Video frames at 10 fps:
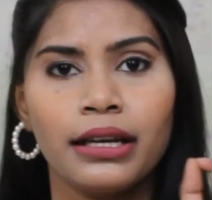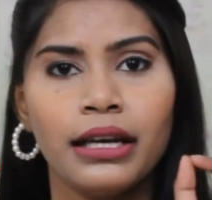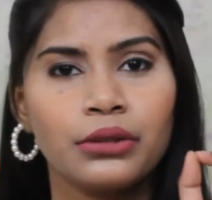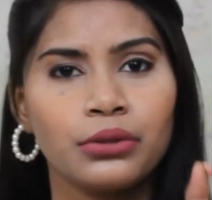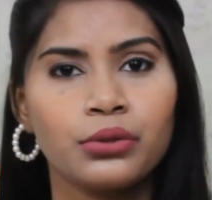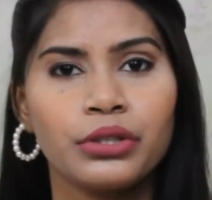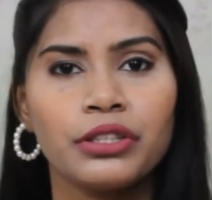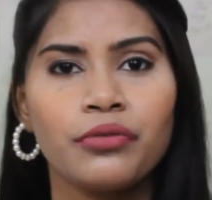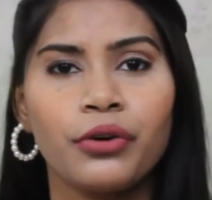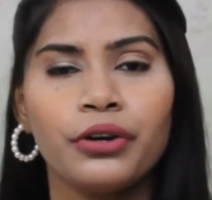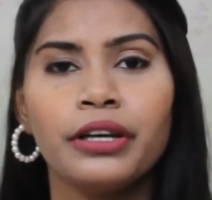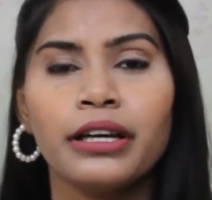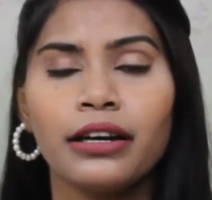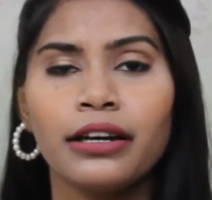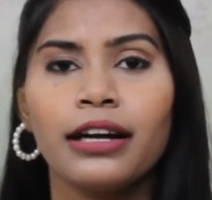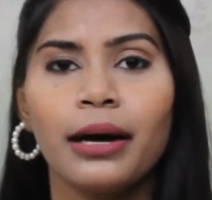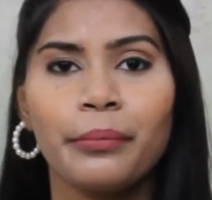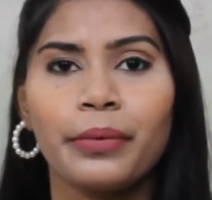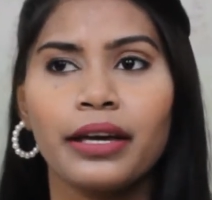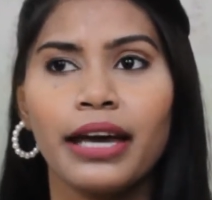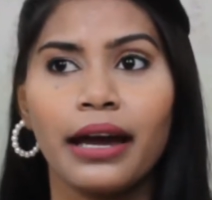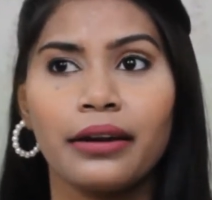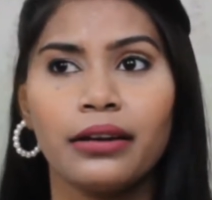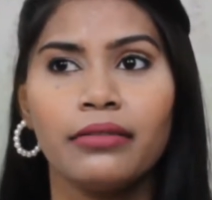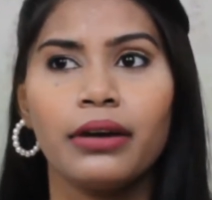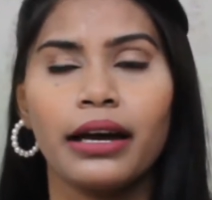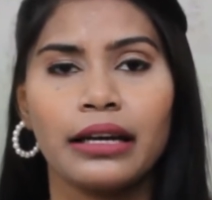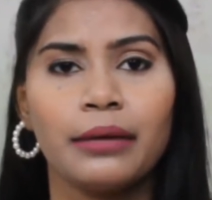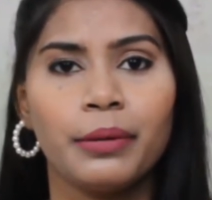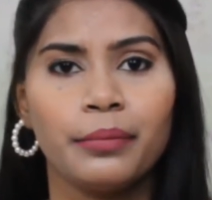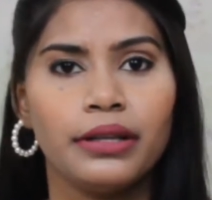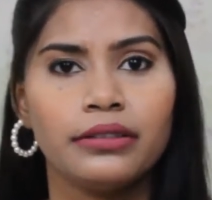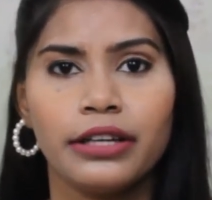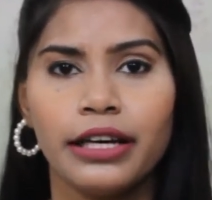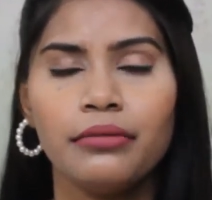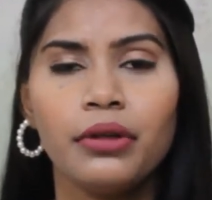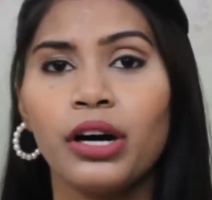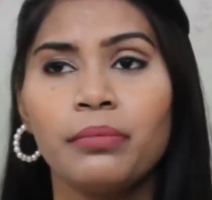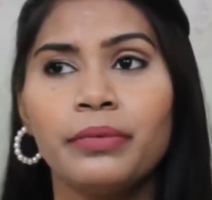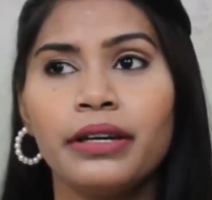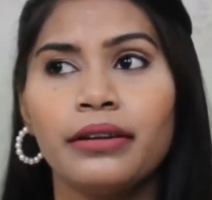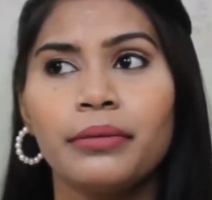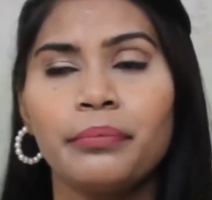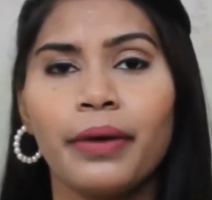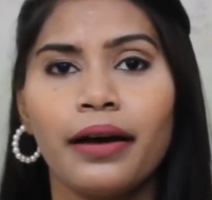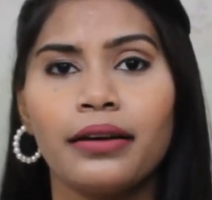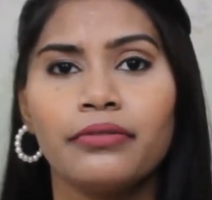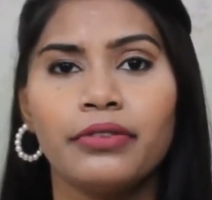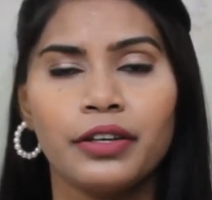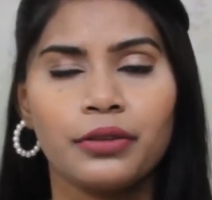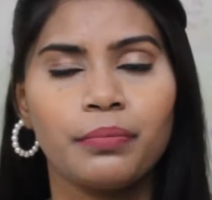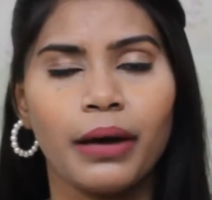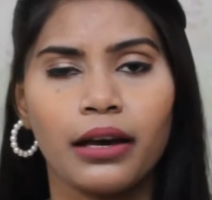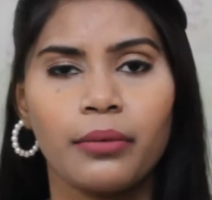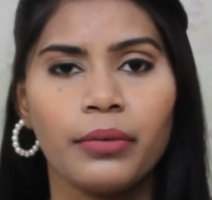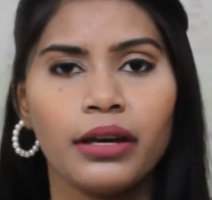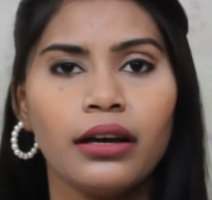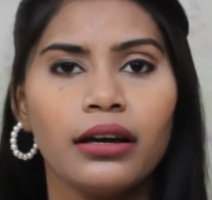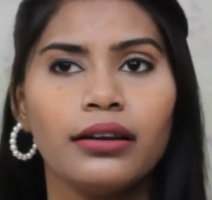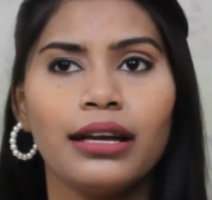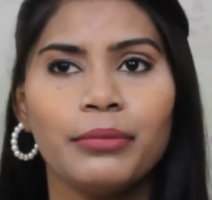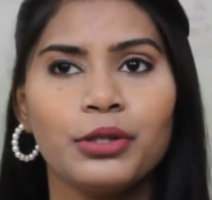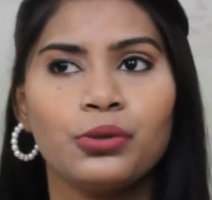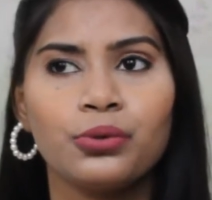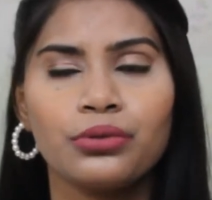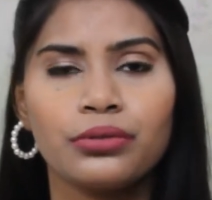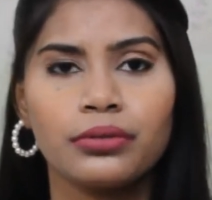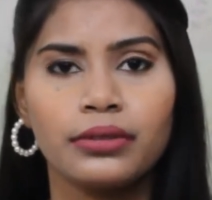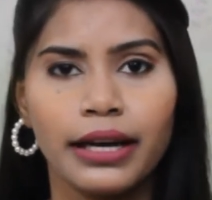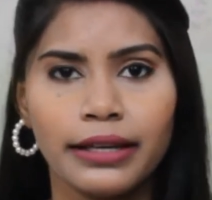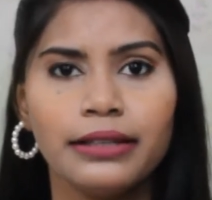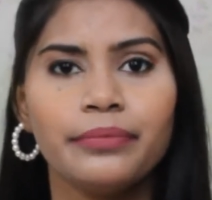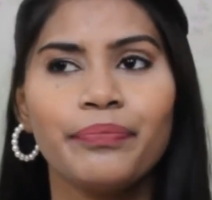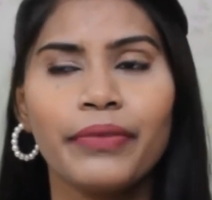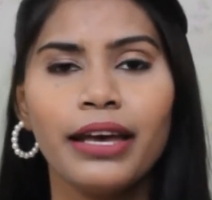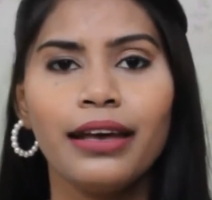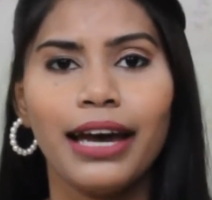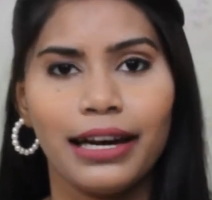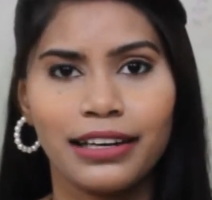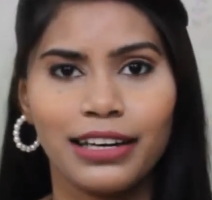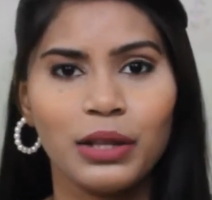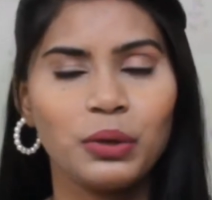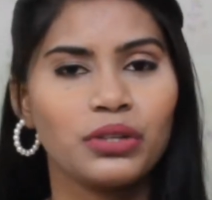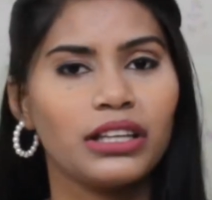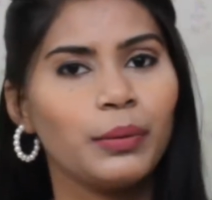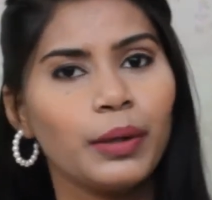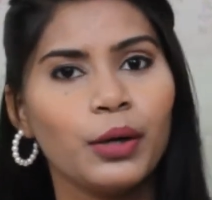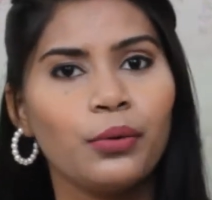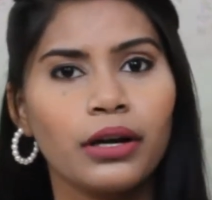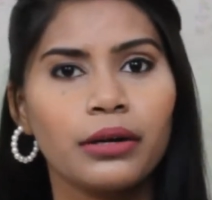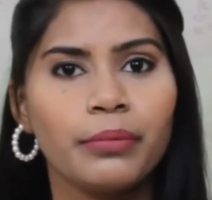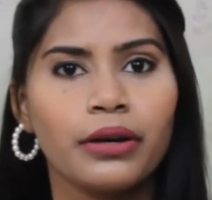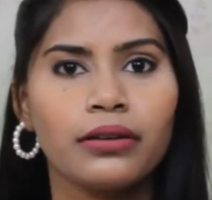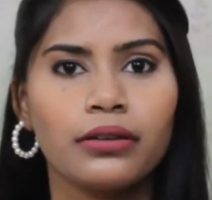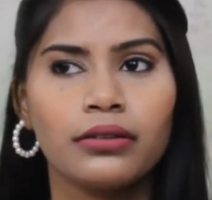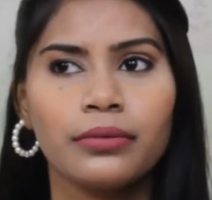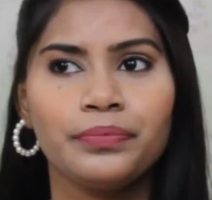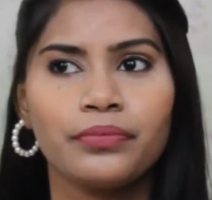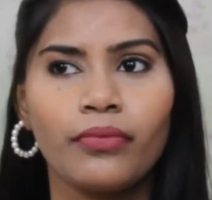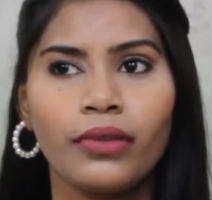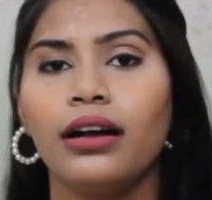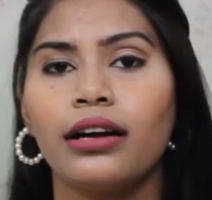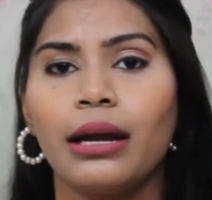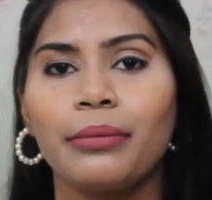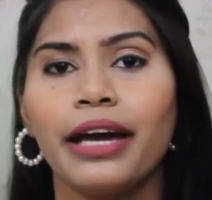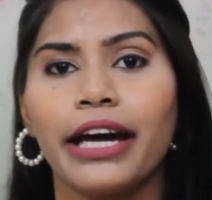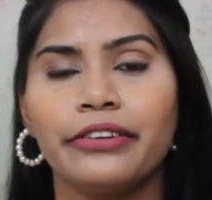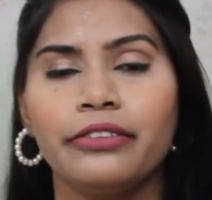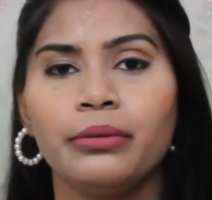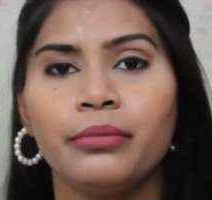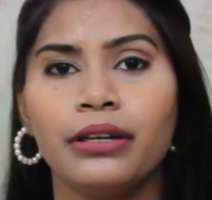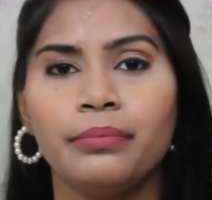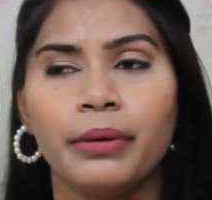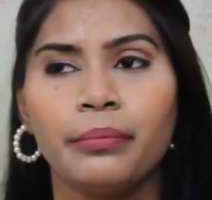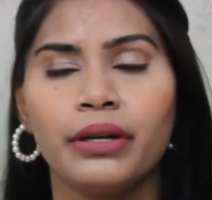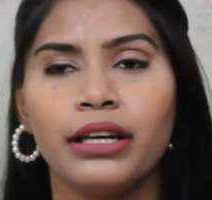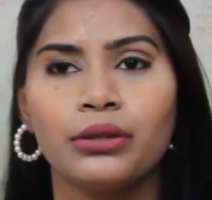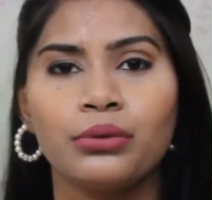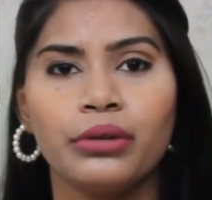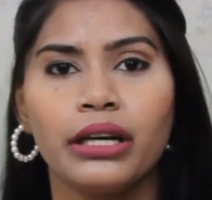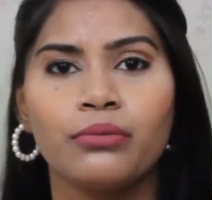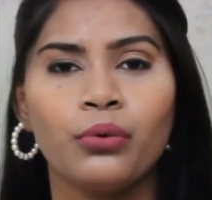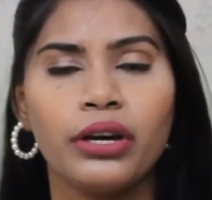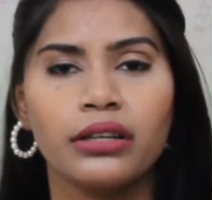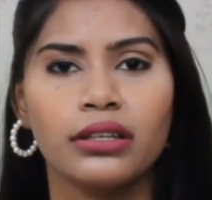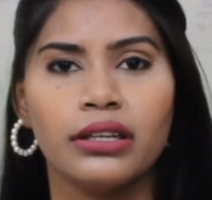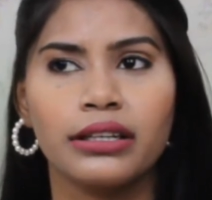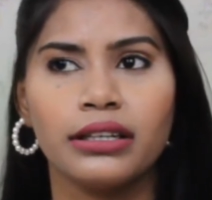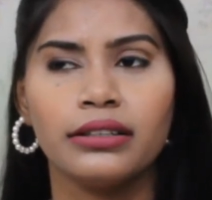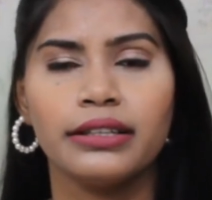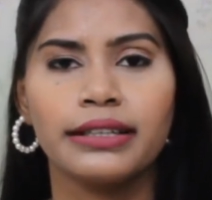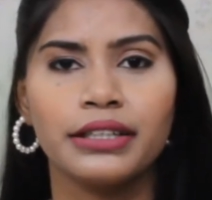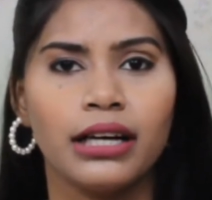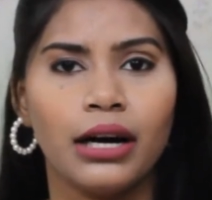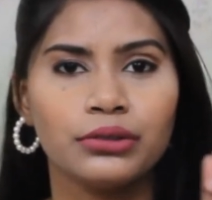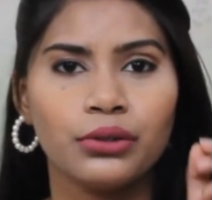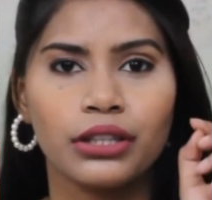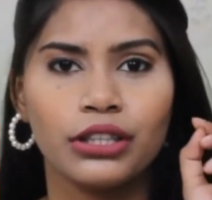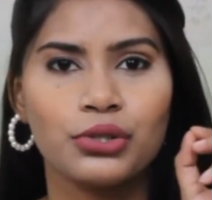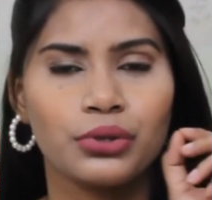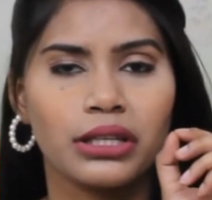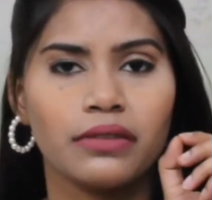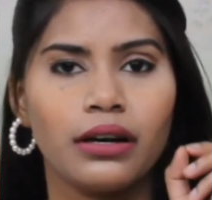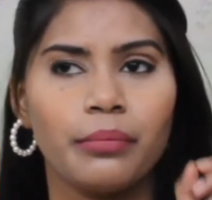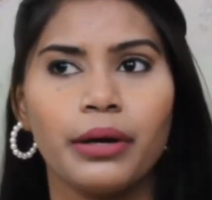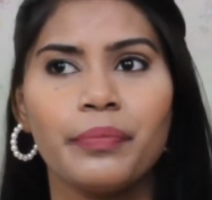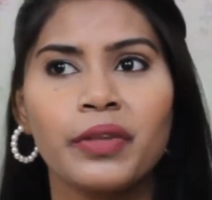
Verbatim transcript: के लिए छोटी सी वार्निंग अगर आपके एक्टिव एक्ने पिंपल्स हैं तो अपने फेस पैक में लेमन जूस ना ही ऐड करें तो ज़्यादा बेटर होगा बिकॉज अगर आपके एक्टिव पिम्पल पिम्पल है तो एक वो एक तरह का घाव सा हो जाता है छोटा सा वहाँ पे